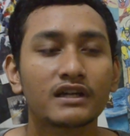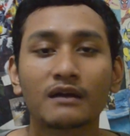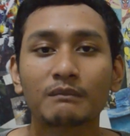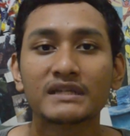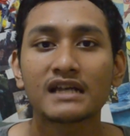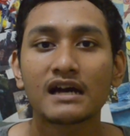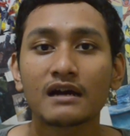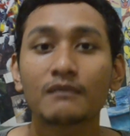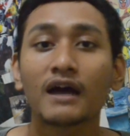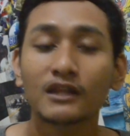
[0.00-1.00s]
yang bisa
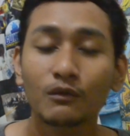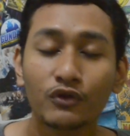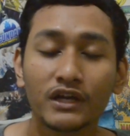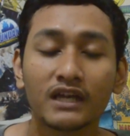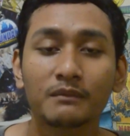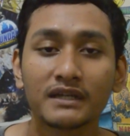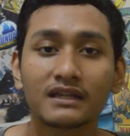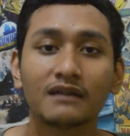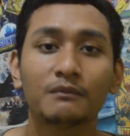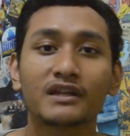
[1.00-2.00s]
atau mungkin
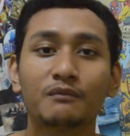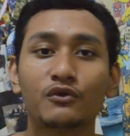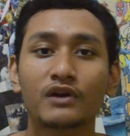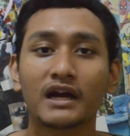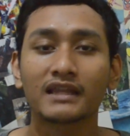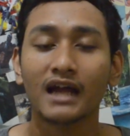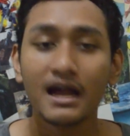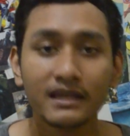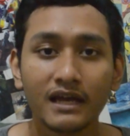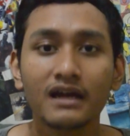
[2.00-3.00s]
bisa menyembuhkan
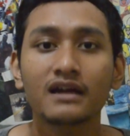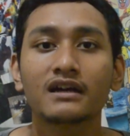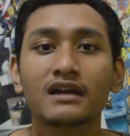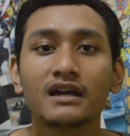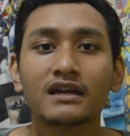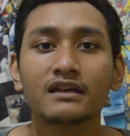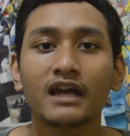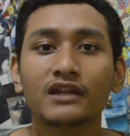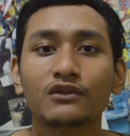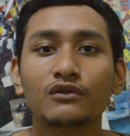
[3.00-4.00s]
tangannya,
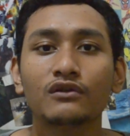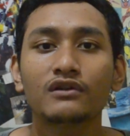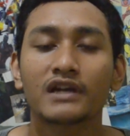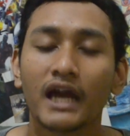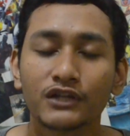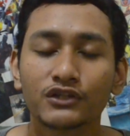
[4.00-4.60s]
yaitu The